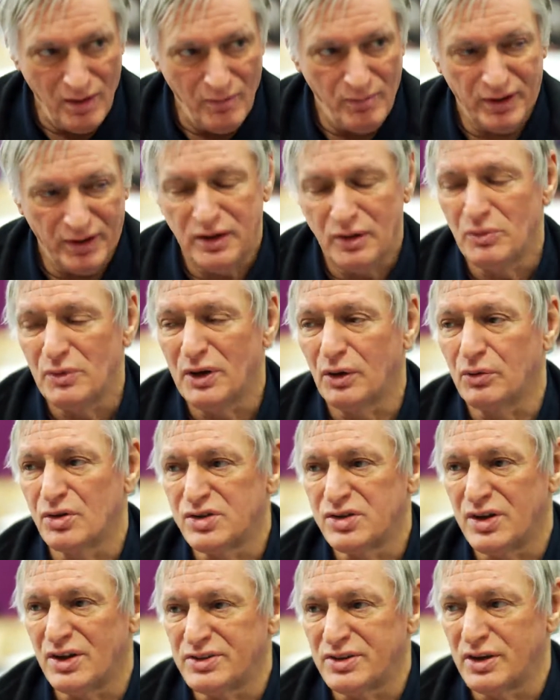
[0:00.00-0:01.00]
perché una
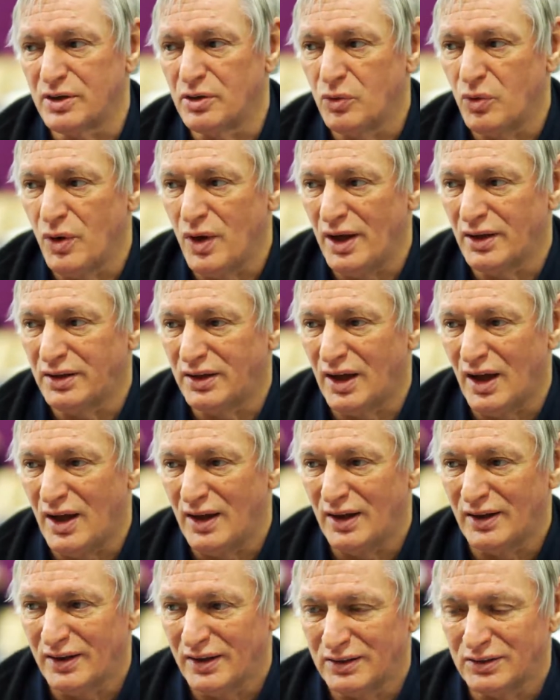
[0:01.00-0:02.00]
coscienza
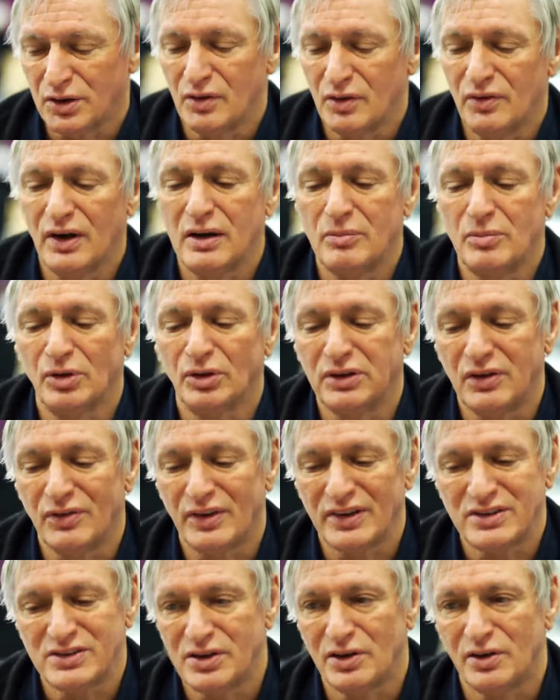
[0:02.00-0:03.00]
inquieta ritrova le
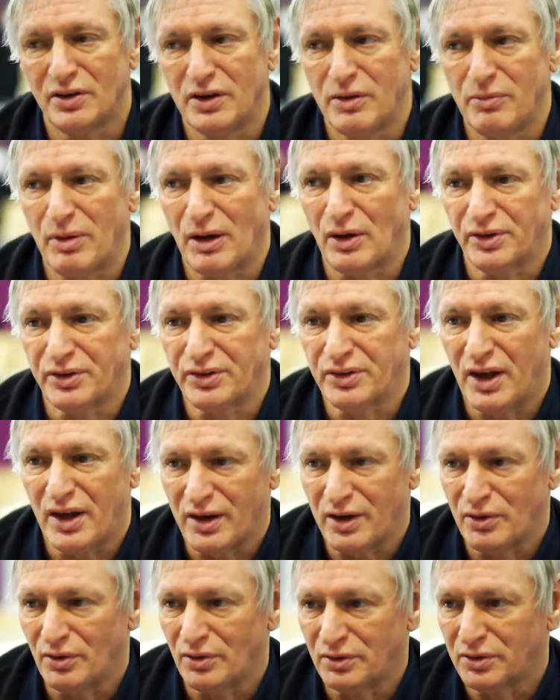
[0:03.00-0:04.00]
motivazioni per
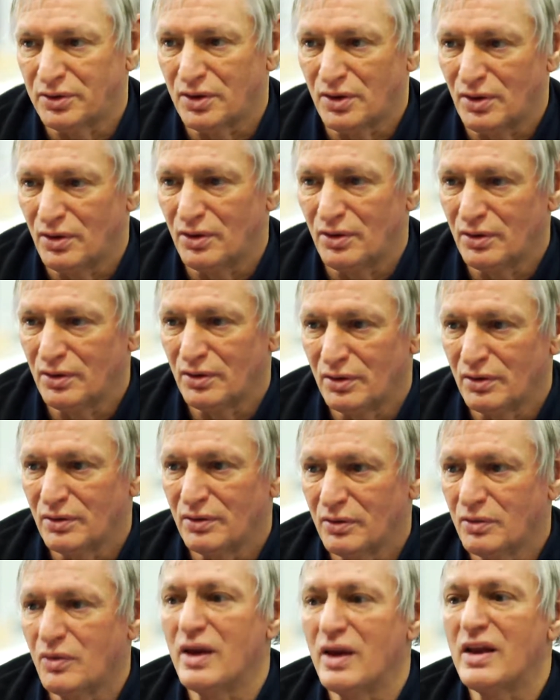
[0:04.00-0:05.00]
lottare contro
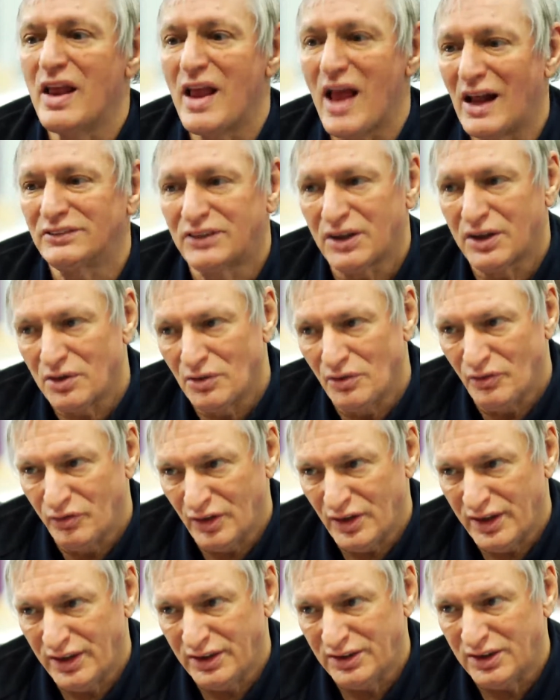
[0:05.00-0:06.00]
gli altri
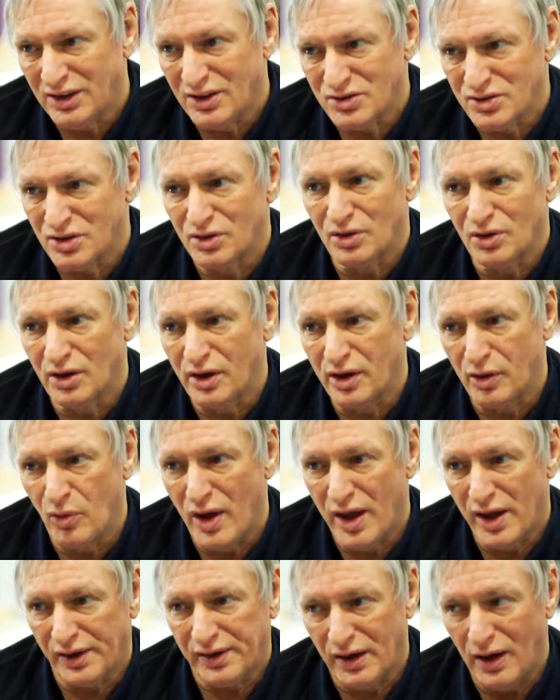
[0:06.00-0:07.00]
conflitti che sono le
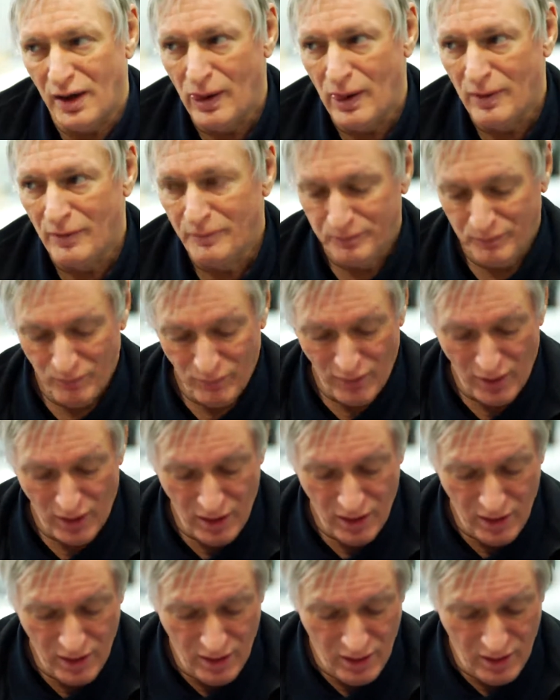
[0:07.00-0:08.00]
guerre.
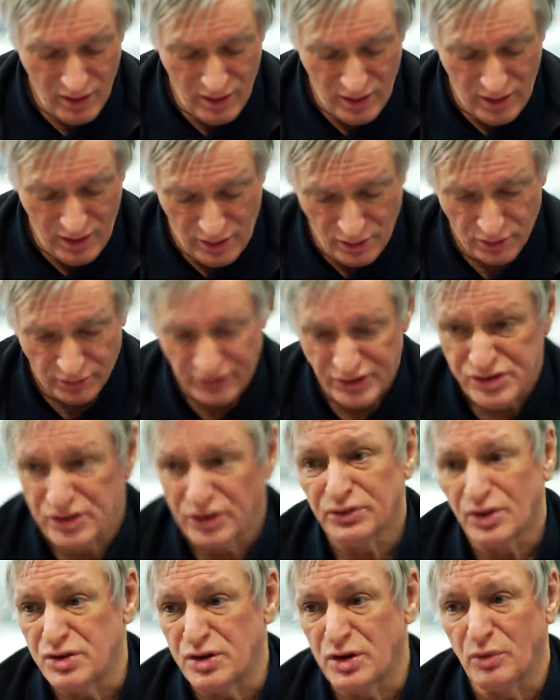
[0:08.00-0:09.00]
E noi da
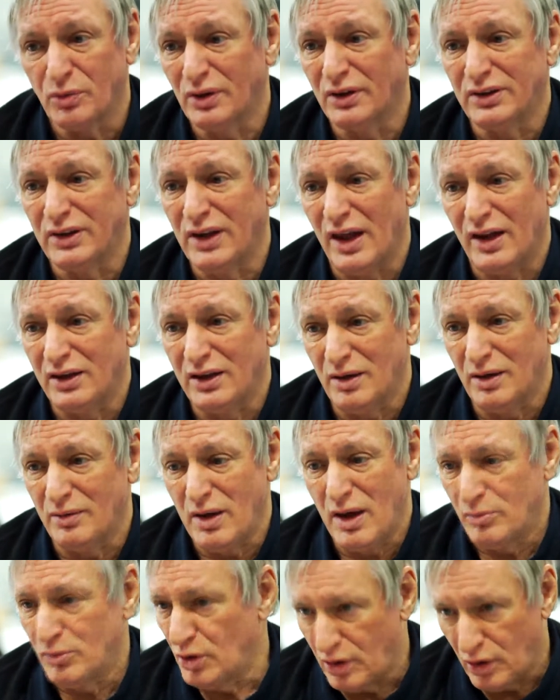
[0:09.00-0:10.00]
150 anni
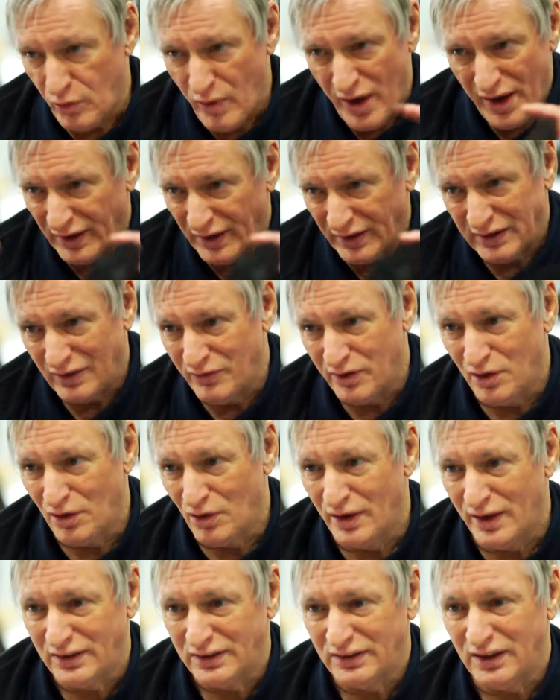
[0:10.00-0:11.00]
abbiamo una guerra, tra
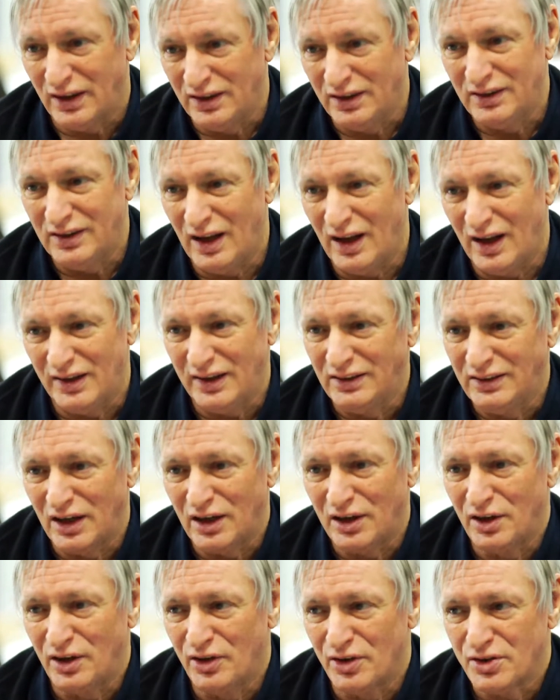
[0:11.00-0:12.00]
virgolette,
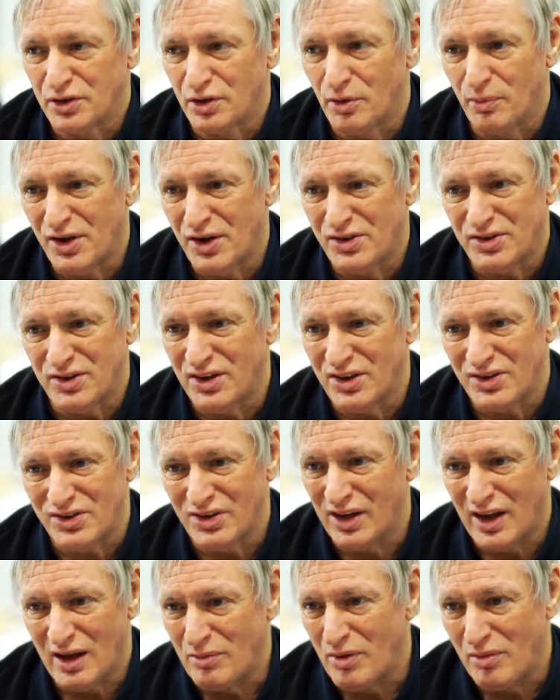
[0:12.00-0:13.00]
all'interno del nostro paese che
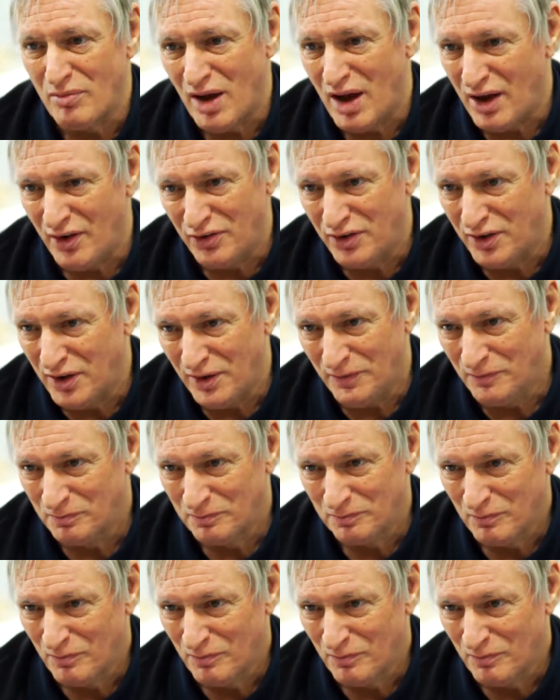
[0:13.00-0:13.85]
si chiama mafia